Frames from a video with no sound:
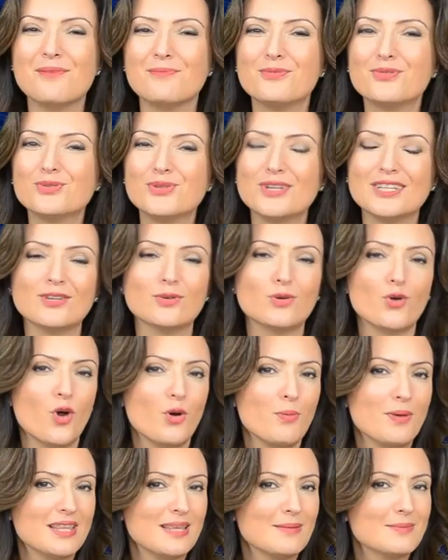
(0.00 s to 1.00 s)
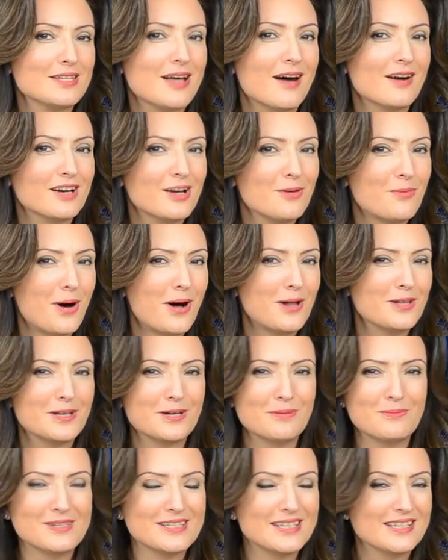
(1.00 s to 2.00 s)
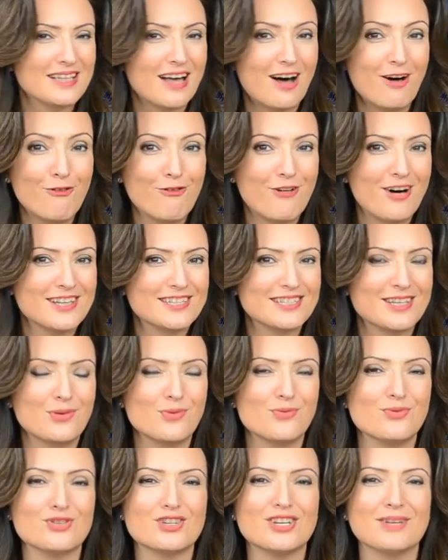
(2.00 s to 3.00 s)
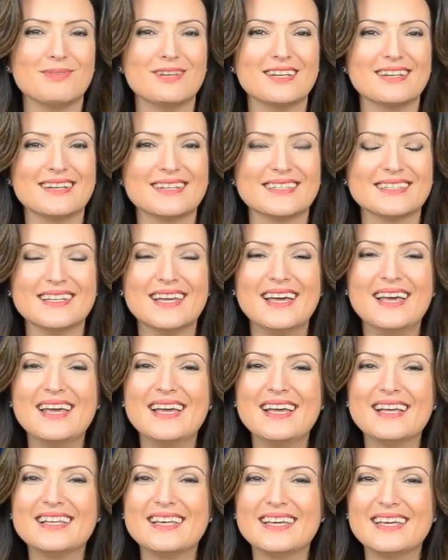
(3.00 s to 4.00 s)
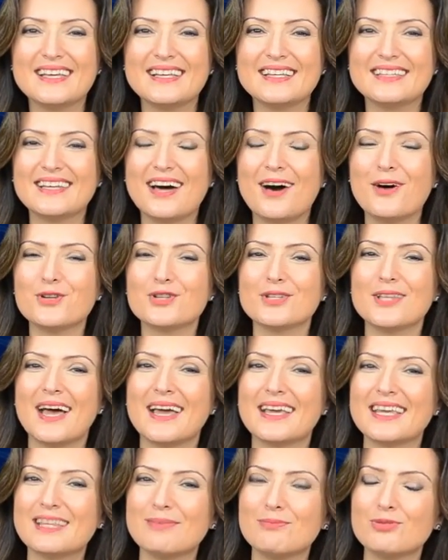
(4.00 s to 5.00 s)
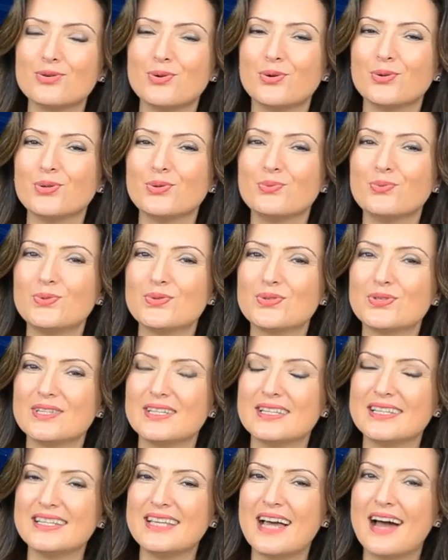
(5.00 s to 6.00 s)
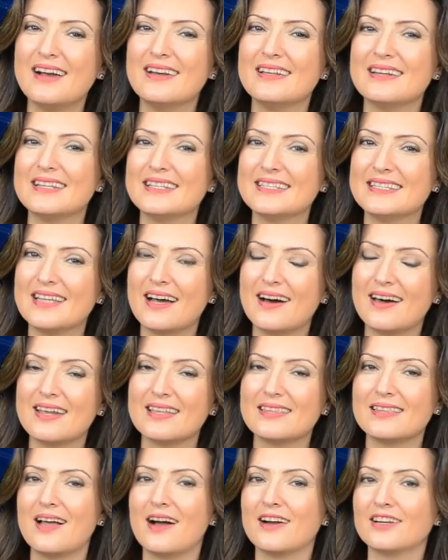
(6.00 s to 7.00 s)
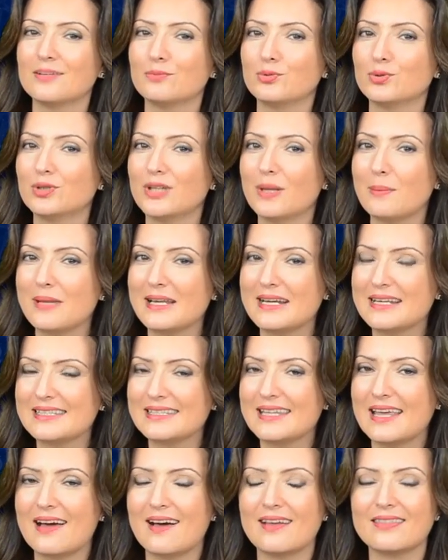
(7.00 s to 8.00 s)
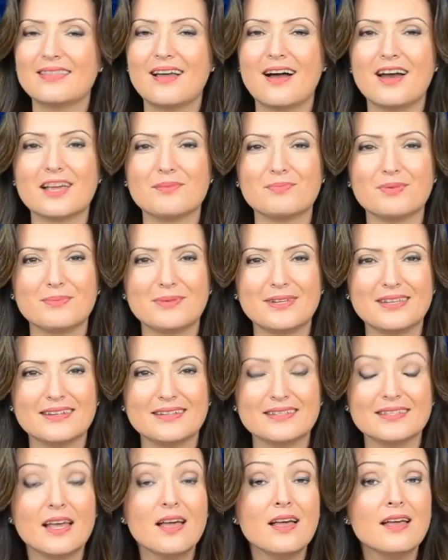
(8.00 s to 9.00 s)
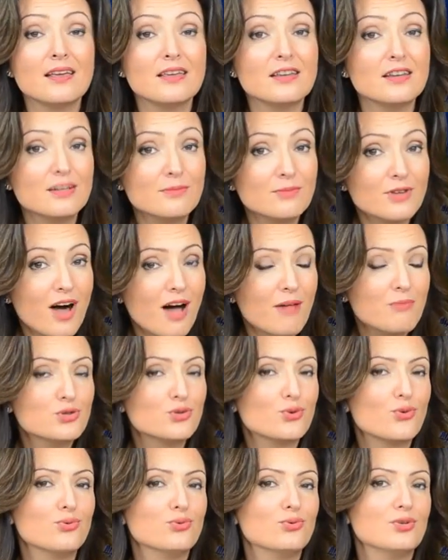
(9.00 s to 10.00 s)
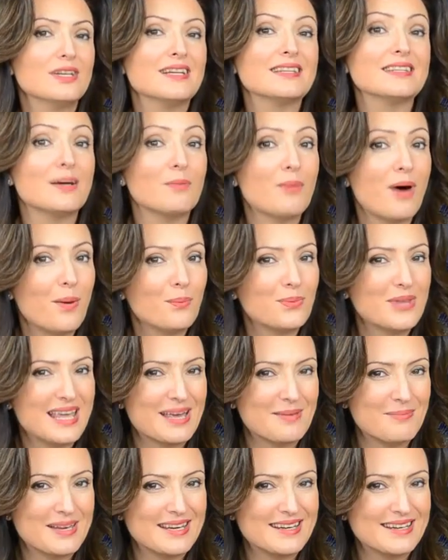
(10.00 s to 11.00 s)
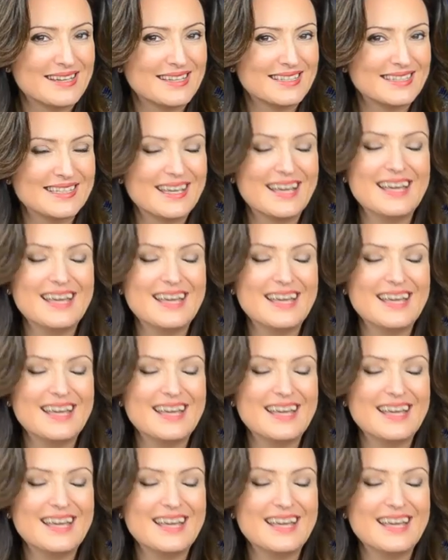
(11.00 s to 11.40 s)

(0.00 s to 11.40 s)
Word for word: Bir süredir görmediğimiz akrabalarımızla daha fazla görüşebiliriz ee, daha önceden gitmiş olduğumuz yerlere ziyaretlerde bulunabiliriz, seyahatler yapabiliriz. Yarım kalmış konuları tamamlayabiliriz.